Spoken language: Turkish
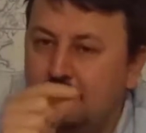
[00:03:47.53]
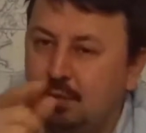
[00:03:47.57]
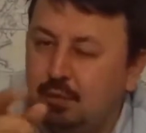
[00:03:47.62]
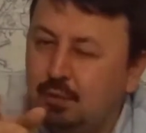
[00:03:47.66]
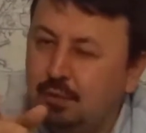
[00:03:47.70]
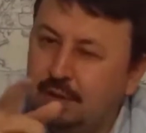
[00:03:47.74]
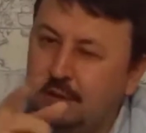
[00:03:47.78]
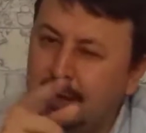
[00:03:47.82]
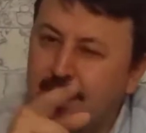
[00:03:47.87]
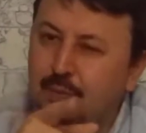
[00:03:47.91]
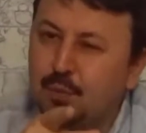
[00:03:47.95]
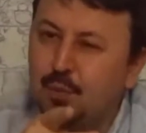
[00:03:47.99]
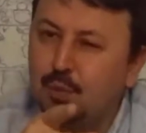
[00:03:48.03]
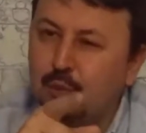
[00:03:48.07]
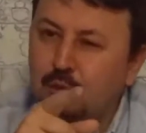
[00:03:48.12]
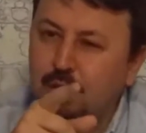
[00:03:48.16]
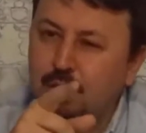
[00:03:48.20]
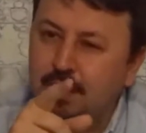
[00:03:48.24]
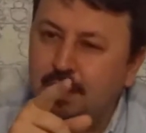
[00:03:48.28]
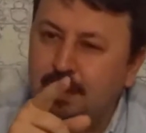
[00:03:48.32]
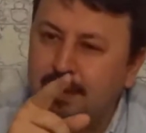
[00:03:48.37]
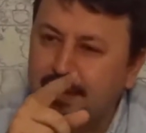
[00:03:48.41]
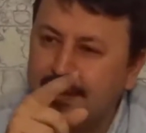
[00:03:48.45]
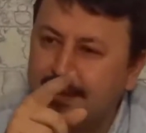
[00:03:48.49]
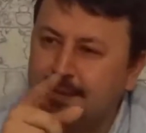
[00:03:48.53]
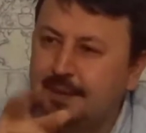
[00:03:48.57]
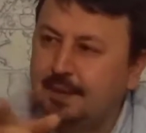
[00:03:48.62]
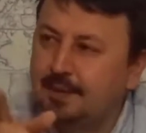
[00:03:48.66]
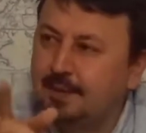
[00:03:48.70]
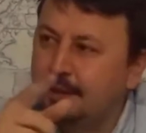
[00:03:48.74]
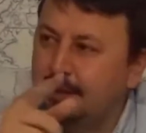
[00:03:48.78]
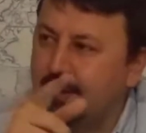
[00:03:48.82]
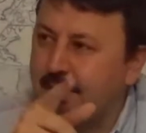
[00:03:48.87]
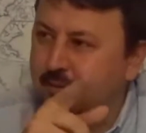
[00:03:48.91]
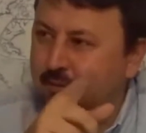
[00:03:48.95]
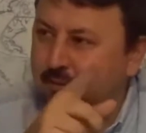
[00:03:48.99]
Onlar Moğol yerine
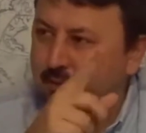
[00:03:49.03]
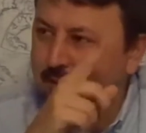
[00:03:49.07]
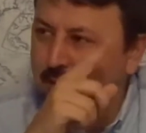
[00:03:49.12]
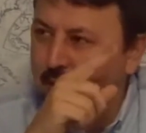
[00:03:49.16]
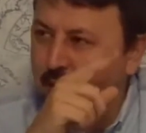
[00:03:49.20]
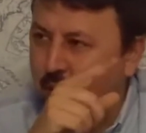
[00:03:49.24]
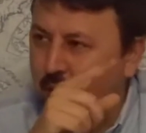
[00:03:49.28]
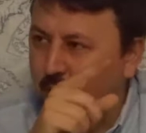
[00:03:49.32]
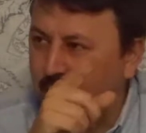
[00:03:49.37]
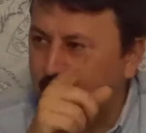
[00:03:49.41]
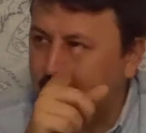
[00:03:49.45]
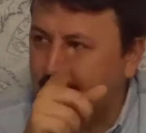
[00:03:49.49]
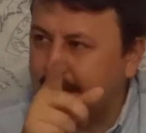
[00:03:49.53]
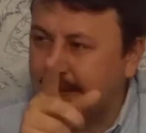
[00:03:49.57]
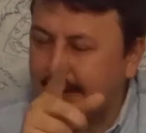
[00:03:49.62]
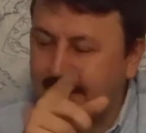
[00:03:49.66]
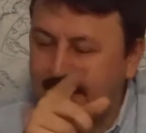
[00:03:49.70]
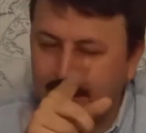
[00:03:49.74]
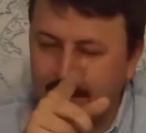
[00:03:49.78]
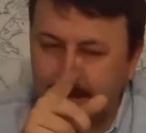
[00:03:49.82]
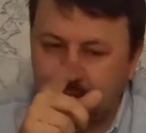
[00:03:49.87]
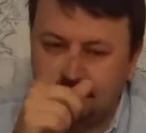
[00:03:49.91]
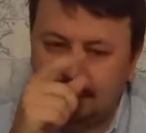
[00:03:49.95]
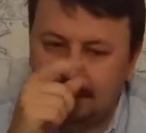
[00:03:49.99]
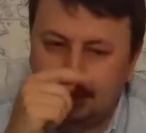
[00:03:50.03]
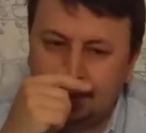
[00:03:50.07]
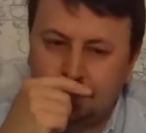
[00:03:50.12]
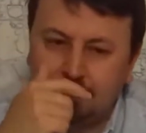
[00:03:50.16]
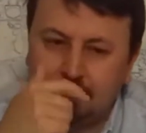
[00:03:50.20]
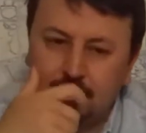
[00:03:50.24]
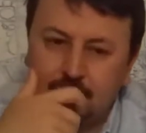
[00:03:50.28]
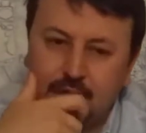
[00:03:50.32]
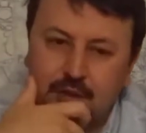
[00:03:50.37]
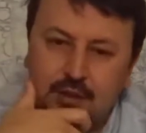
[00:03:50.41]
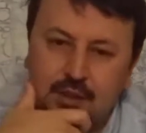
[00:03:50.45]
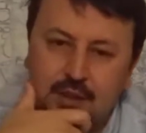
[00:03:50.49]
Tatar diyorlar. Tatarlar
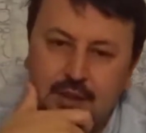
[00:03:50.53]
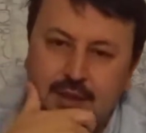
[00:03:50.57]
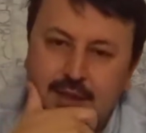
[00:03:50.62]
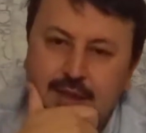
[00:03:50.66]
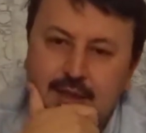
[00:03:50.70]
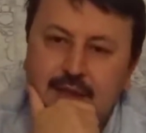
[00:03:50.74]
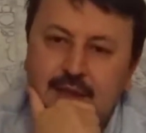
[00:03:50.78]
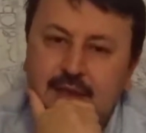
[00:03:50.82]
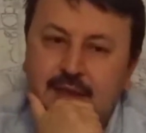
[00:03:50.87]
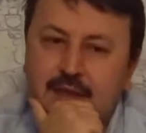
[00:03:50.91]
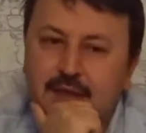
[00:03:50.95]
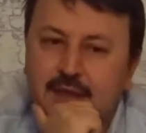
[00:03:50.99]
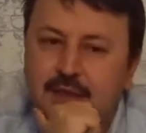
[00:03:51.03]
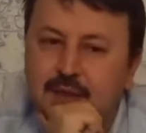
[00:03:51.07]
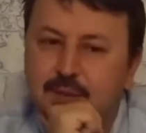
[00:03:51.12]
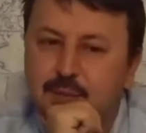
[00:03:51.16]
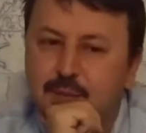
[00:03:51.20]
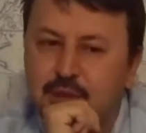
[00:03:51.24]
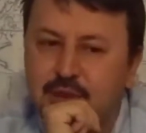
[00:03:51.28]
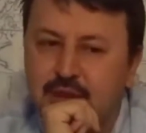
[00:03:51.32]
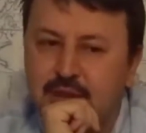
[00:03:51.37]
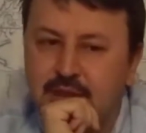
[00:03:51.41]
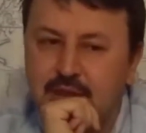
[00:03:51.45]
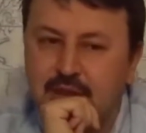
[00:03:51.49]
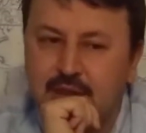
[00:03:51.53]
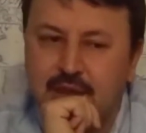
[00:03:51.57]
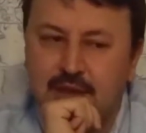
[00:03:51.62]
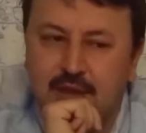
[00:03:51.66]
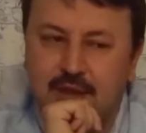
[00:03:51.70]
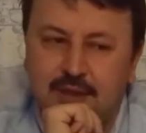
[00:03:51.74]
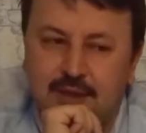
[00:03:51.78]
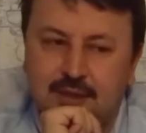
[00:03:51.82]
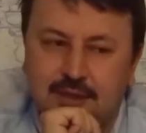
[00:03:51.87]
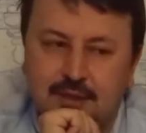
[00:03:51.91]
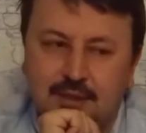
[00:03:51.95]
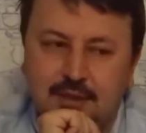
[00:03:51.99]
işte e, Kıpçaklar
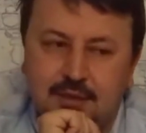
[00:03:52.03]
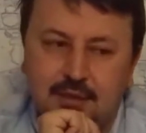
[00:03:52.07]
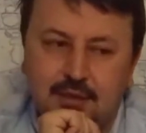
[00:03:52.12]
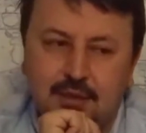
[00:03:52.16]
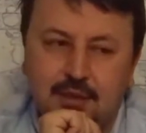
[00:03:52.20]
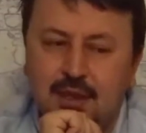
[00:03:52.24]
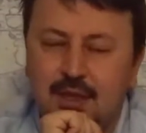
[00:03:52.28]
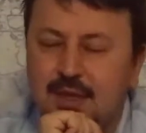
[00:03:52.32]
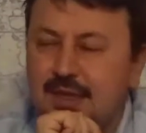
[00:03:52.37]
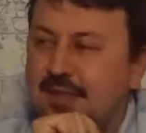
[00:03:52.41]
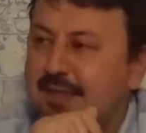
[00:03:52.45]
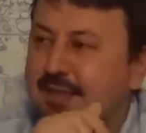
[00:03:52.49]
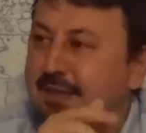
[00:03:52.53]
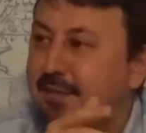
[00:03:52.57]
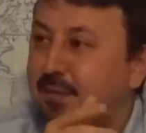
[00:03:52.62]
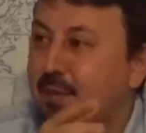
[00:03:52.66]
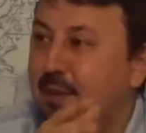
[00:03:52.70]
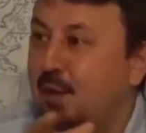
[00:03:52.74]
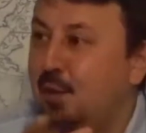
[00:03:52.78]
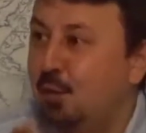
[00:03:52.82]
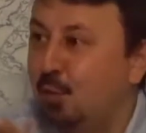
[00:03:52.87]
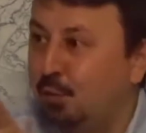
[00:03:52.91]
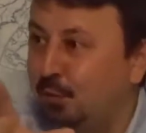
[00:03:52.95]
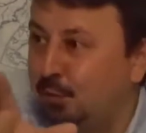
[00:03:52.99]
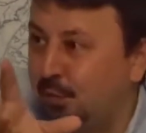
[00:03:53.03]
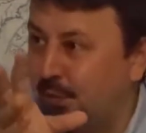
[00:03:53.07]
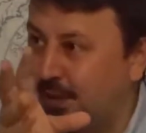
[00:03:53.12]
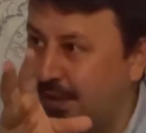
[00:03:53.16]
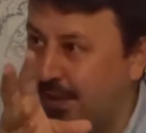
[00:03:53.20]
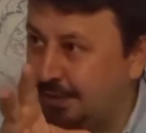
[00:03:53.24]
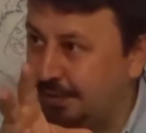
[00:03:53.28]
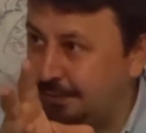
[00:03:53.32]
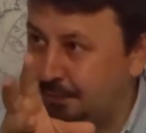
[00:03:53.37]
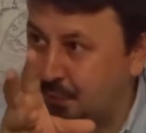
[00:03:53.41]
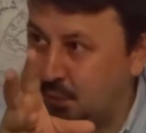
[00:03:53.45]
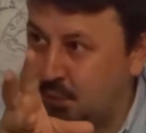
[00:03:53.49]
arasında asimile
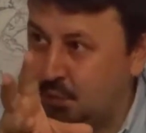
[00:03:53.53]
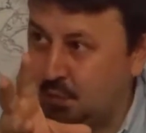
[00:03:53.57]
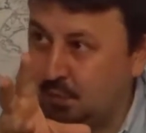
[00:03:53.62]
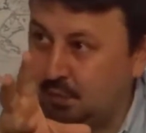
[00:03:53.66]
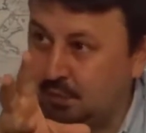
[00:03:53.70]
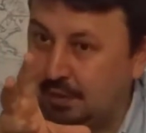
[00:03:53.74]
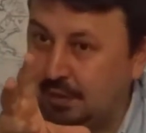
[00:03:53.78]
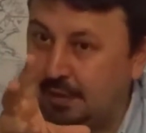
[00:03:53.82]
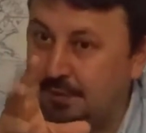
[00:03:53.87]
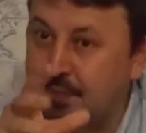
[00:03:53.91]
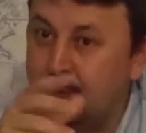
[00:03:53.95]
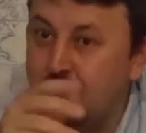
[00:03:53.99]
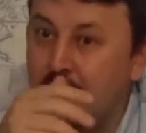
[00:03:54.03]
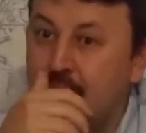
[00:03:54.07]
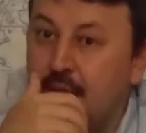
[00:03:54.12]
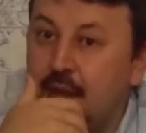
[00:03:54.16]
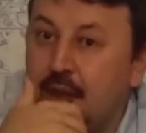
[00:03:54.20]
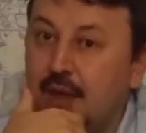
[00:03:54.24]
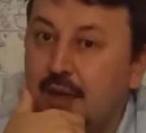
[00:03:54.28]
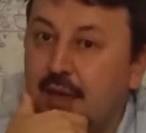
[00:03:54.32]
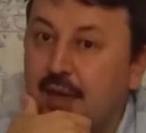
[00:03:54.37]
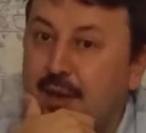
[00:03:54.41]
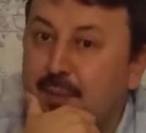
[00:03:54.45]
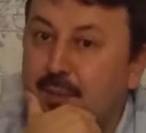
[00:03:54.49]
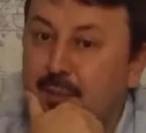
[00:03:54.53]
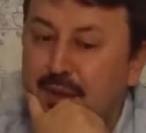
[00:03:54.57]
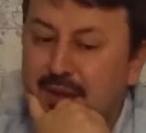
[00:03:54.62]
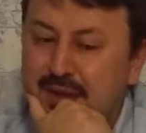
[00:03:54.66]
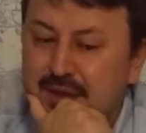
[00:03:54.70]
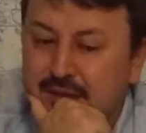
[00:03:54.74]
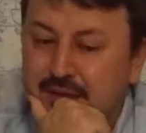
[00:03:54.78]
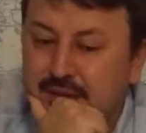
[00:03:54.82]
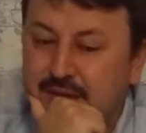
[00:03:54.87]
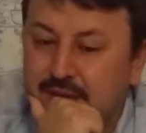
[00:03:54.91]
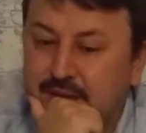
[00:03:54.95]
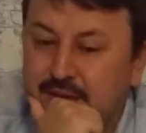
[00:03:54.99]
oldular diyorlar.
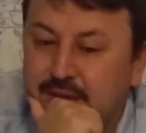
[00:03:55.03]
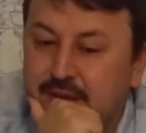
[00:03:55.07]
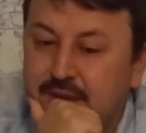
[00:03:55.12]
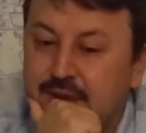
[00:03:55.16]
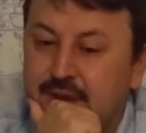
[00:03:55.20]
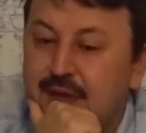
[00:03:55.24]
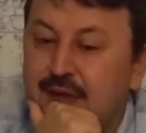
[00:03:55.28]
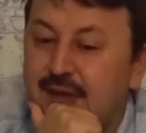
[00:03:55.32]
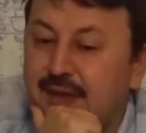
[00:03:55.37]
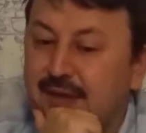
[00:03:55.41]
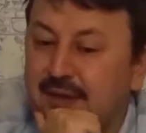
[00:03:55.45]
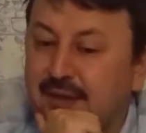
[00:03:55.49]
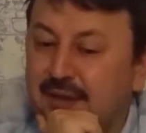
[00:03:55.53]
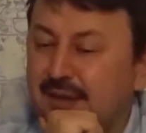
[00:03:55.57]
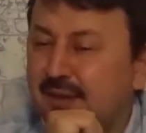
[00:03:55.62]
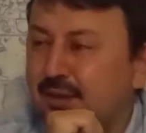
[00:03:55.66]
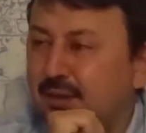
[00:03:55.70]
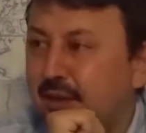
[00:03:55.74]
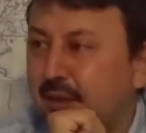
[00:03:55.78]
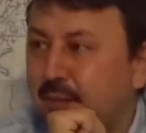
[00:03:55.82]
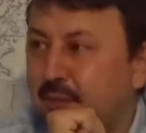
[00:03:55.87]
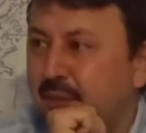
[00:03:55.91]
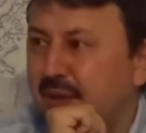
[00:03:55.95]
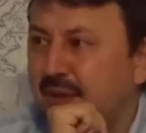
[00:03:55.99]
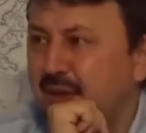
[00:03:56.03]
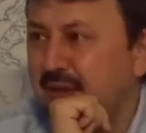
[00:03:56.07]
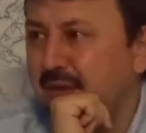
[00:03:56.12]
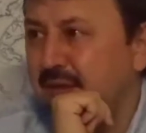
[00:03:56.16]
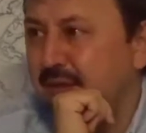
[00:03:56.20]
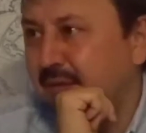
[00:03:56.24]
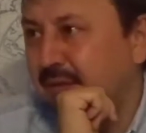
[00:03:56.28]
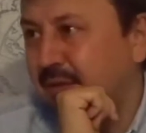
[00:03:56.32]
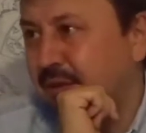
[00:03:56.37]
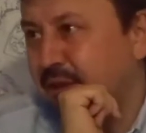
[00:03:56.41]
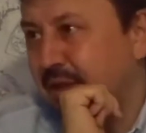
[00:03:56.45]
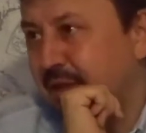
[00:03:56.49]
Ama e, hanlar tabi
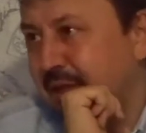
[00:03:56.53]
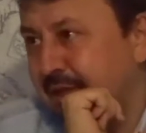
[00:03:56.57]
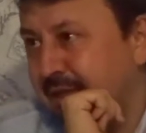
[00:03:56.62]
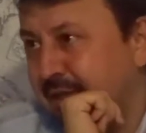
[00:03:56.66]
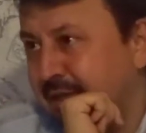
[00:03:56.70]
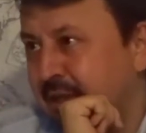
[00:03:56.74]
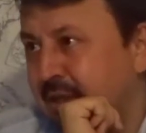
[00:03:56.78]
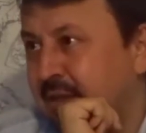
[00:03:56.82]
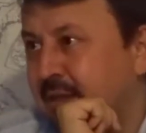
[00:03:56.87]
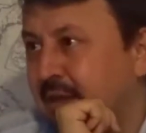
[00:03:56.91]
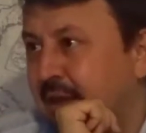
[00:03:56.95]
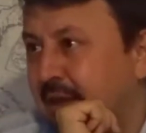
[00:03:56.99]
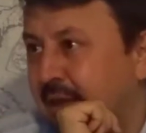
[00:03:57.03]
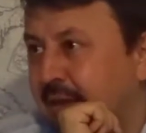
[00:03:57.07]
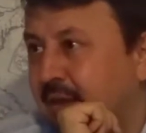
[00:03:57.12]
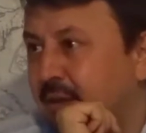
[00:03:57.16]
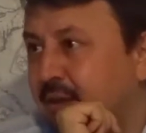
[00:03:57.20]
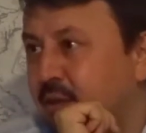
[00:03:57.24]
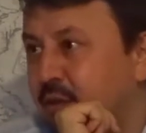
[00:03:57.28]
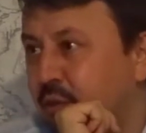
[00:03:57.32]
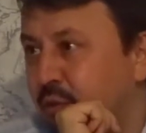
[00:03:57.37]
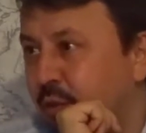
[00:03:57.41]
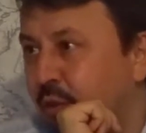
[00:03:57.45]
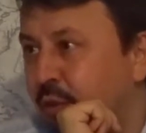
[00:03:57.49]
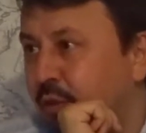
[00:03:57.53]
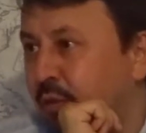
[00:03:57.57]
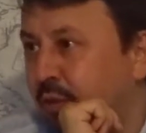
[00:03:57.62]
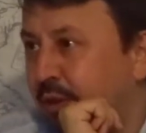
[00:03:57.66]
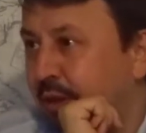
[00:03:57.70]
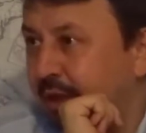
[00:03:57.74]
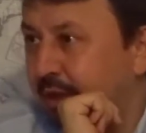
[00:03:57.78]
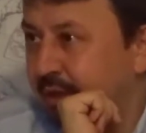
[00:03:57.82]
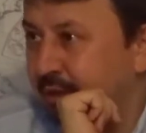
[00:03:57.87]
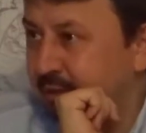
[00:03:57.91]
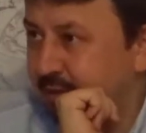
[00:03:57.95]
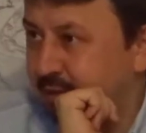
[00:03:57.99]
Çengiz Han
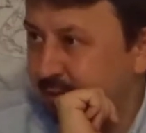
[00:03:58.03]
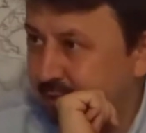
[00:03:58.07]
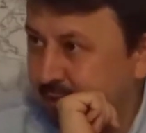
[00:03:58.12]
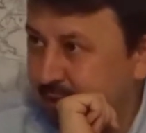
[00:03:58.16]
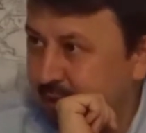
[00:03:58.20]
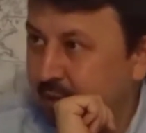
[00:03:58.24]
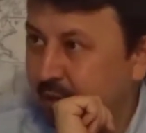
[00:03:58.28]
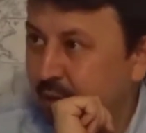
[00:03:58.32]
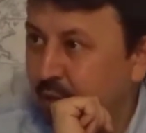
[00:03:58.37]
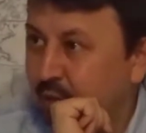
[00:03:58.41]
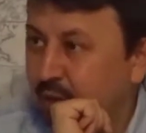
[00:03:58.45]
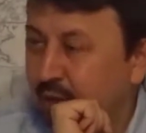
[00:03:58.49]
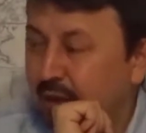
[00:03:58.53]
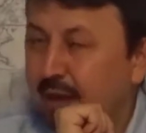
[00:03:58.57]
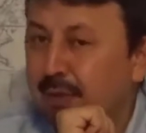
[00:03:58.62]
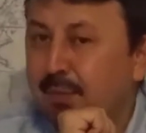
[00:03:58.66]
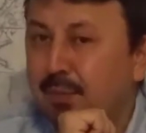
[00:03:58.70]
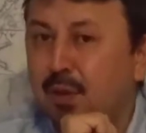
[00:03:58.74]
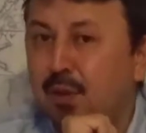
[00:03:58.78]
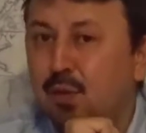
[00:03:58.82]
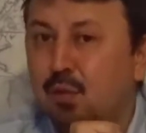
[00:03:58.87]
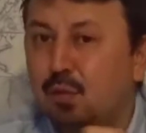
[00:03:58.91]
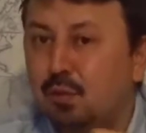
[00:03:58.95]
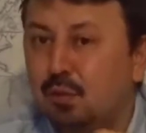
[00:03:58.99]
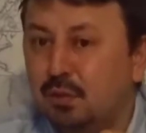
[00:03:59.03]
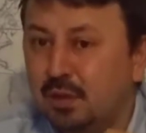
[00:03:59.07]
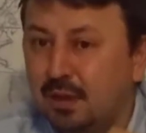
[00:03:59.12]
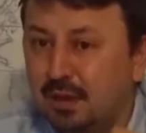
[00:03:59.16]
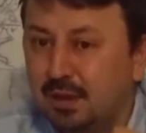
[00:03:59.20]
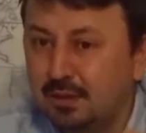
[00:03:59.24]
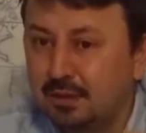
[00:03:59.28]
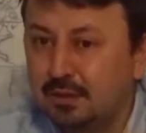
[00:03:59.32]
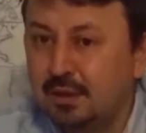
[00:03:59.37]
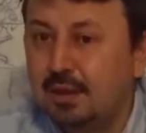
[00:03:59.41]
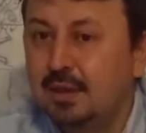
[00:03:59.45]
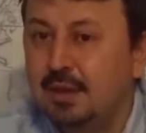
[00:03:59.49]
soyundan geliyor ama
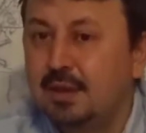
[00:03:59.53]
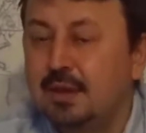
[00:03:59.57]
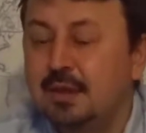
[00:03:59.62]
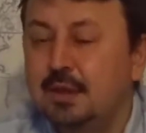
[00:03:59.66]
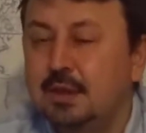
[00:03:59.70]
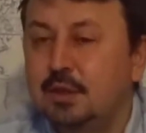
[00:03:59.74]
onlar da